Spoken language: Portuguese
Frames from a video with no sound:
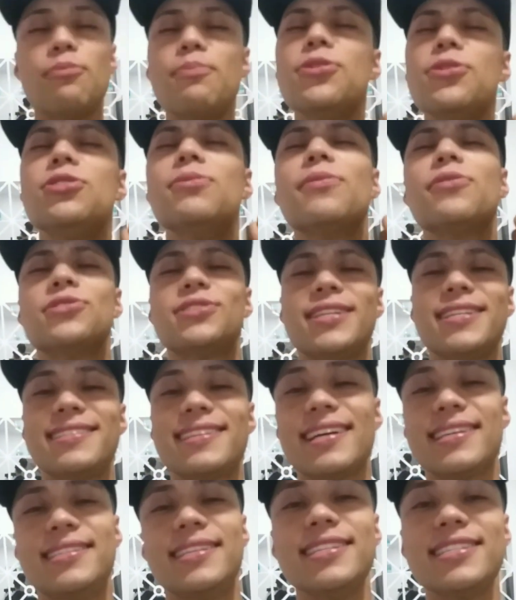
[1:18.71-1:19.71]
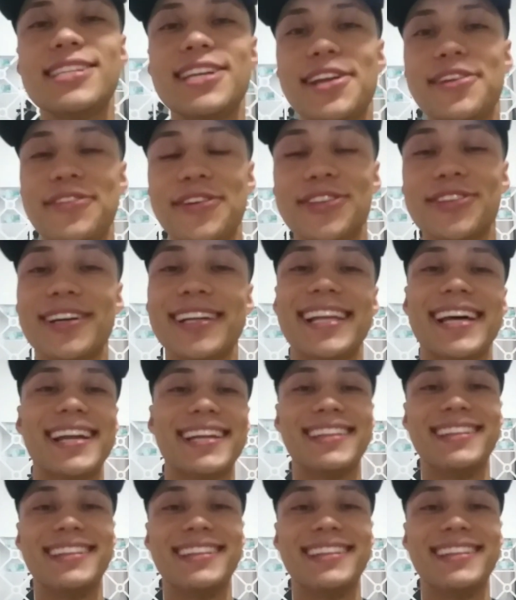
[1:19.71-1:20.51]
vou pedir pra você estar tá se inscrevendo, galera.